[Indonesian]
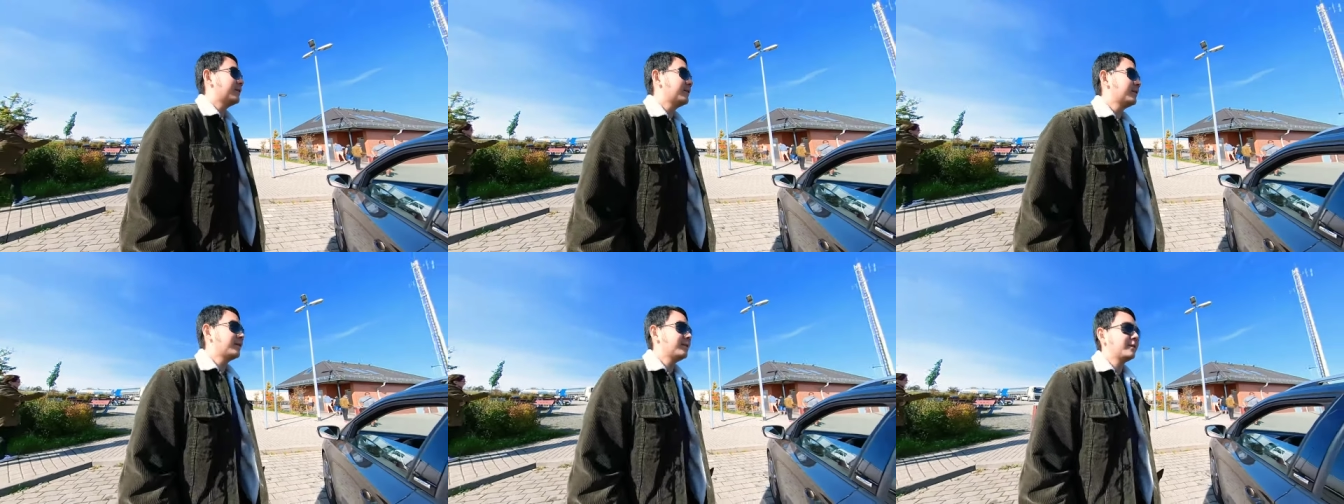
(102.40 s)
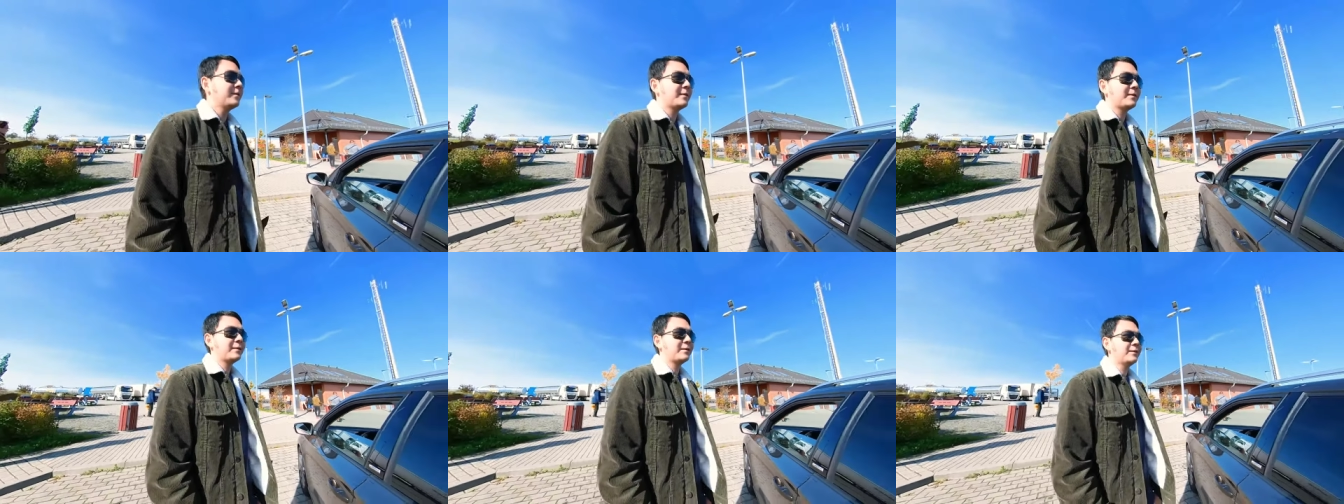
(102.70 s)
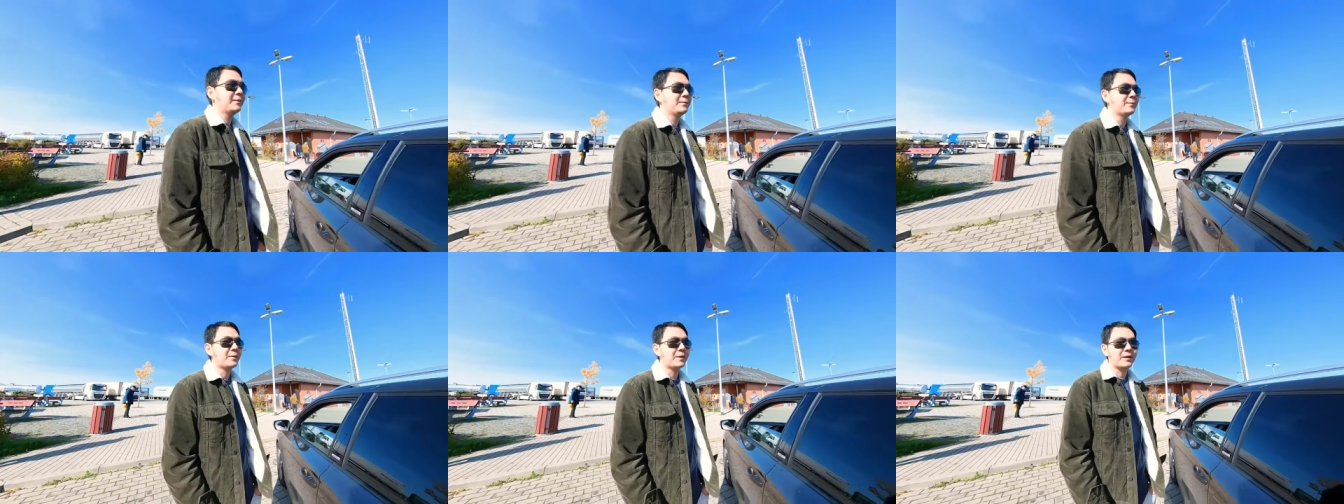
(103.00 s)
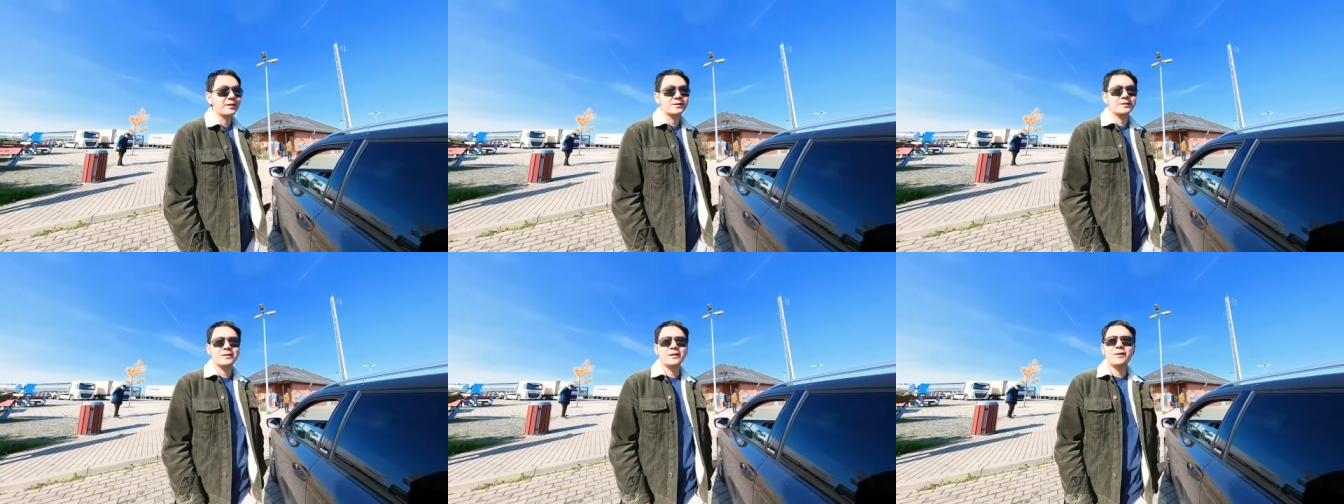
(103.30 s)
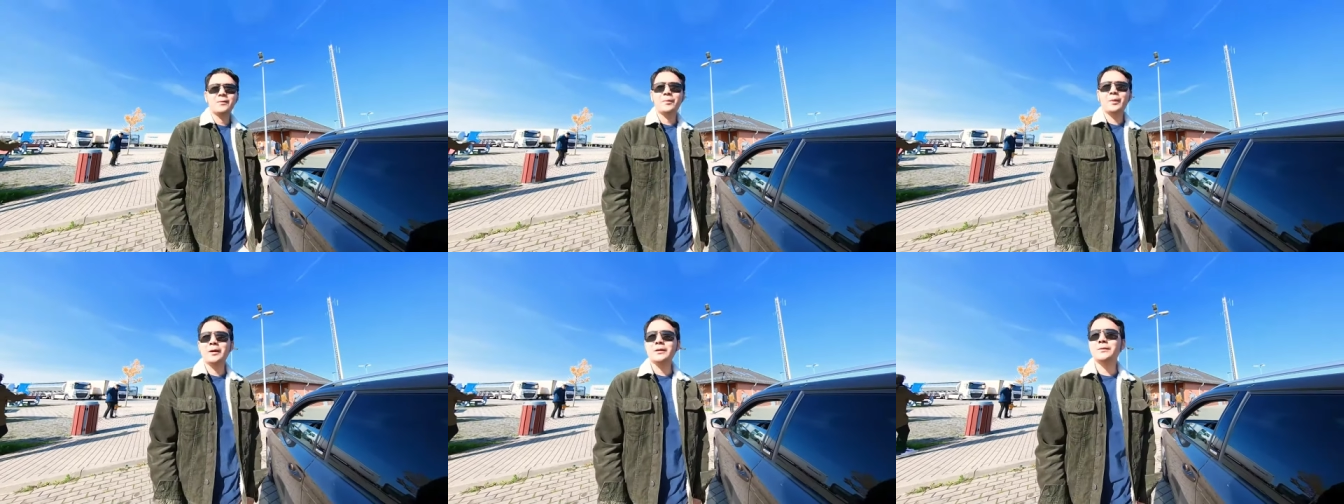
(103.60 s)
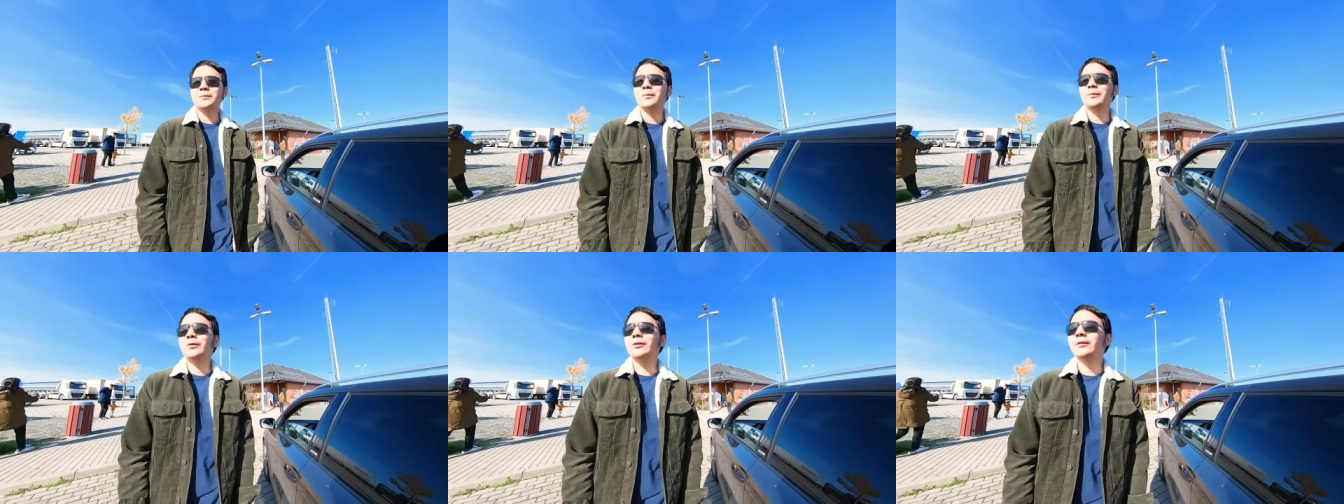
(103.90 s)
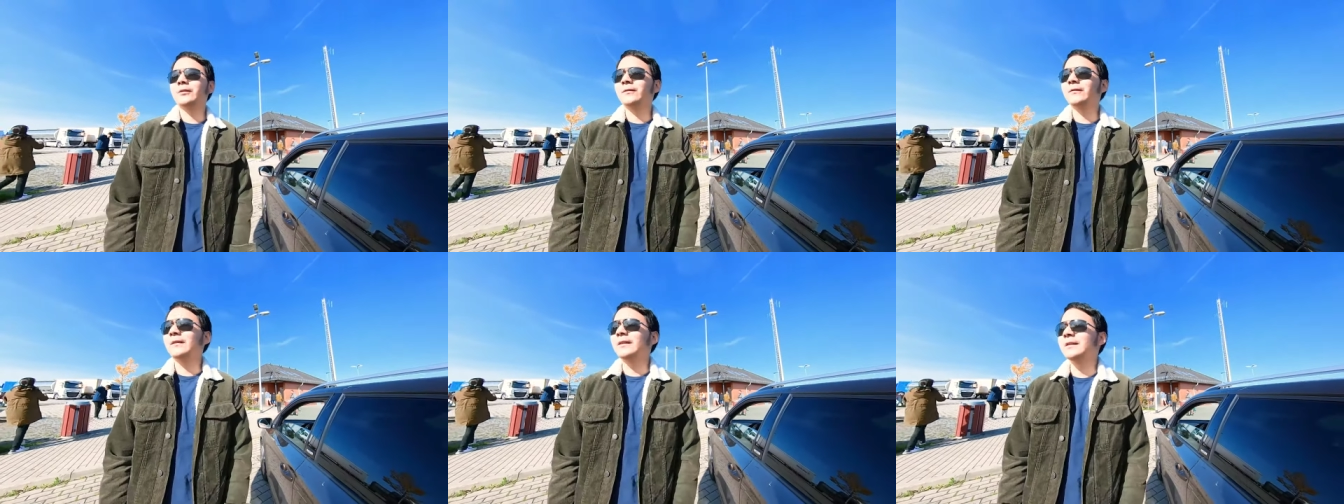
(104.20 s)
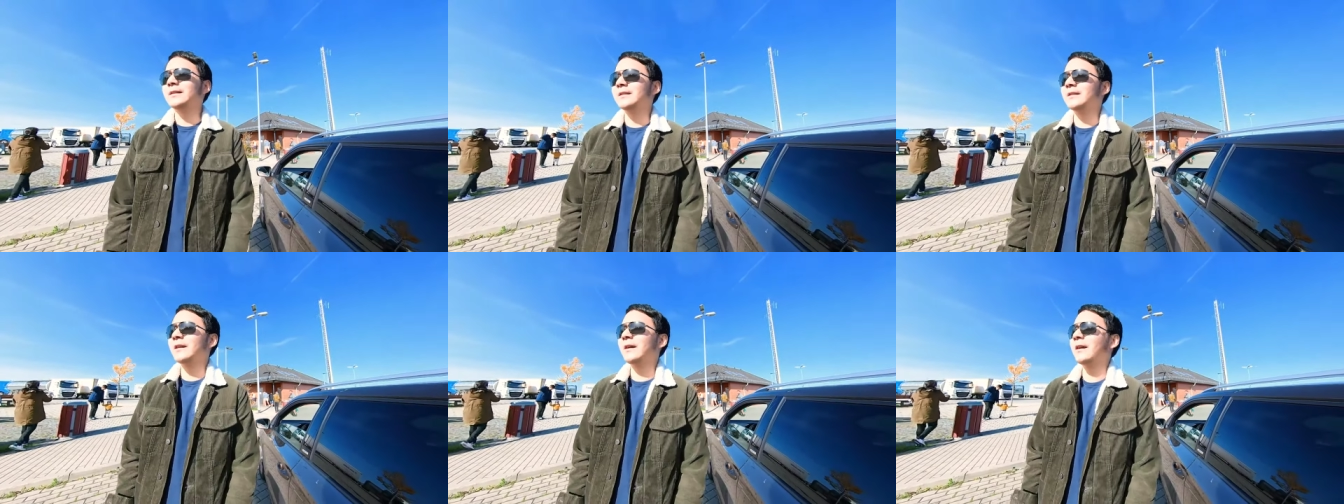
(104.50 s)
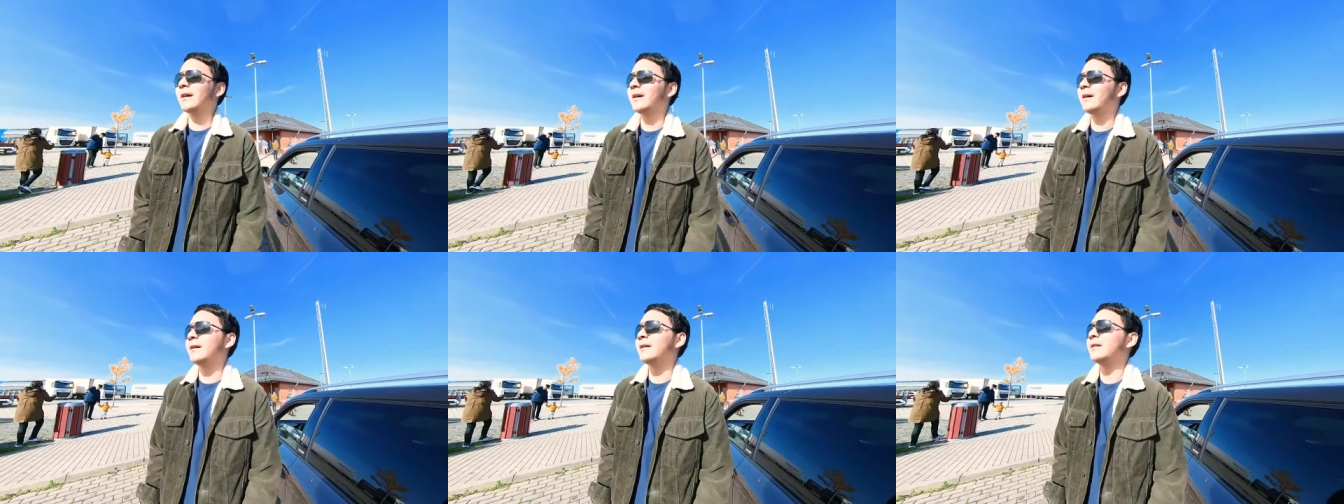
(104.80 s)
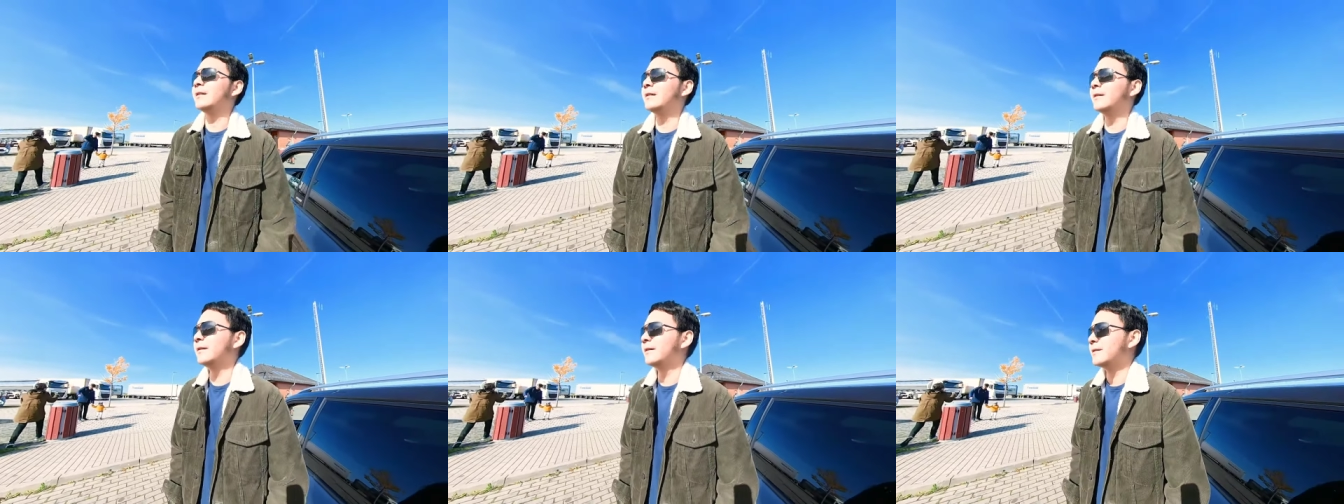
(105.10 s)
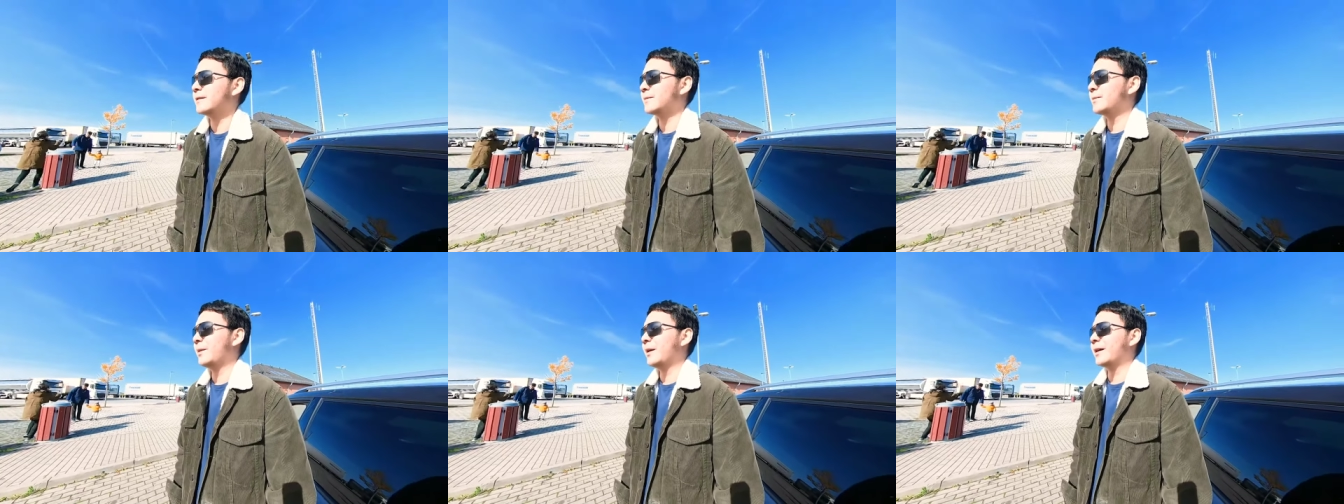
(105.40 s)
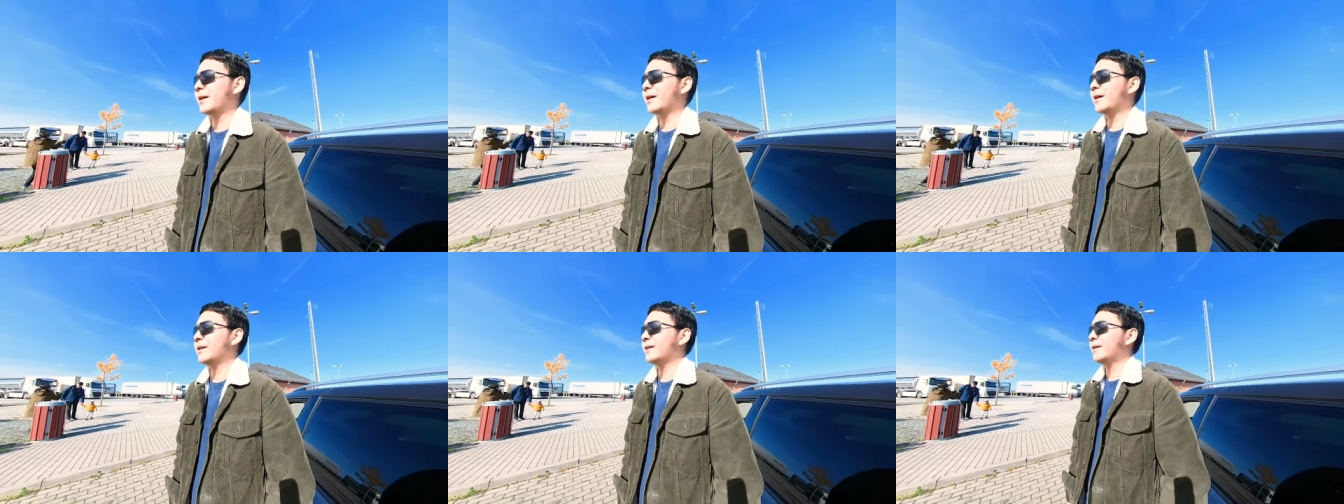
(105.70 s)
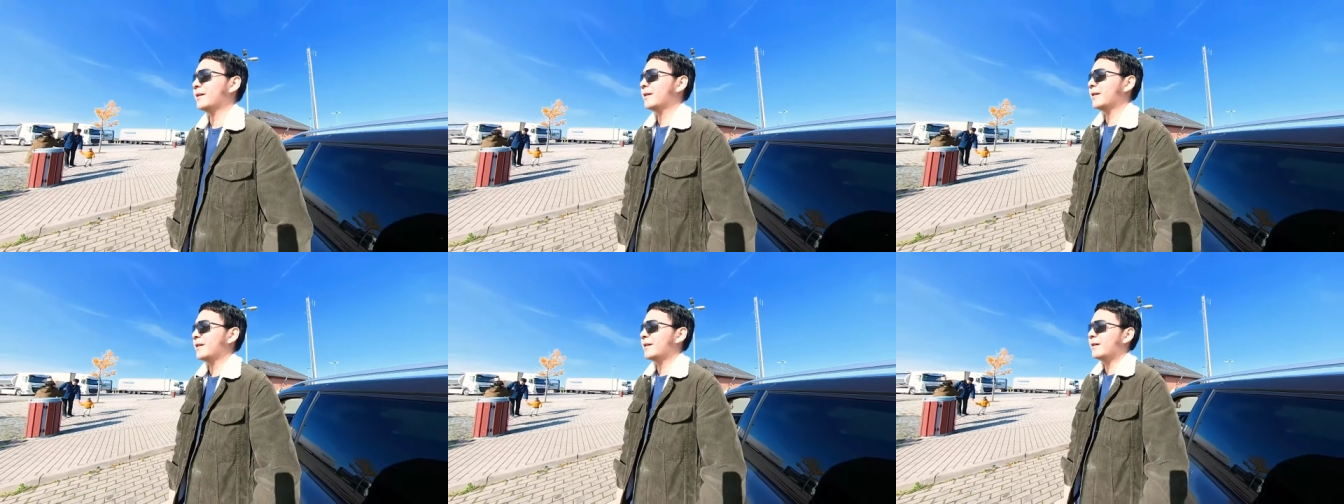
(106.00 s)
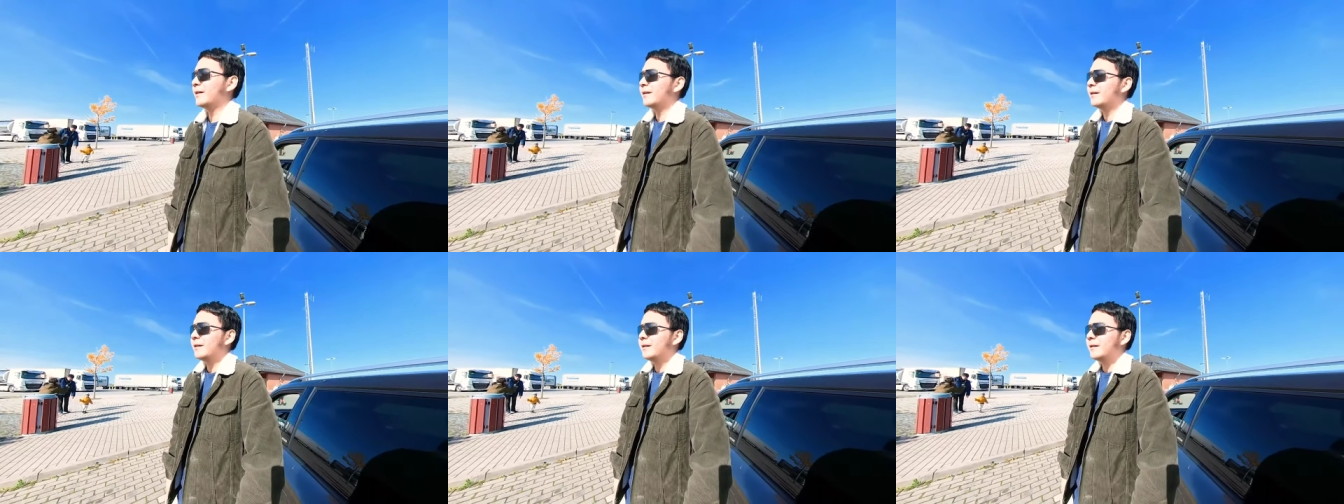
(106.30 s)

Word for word: uh, diperiksa paspor visa sebagainya. Iya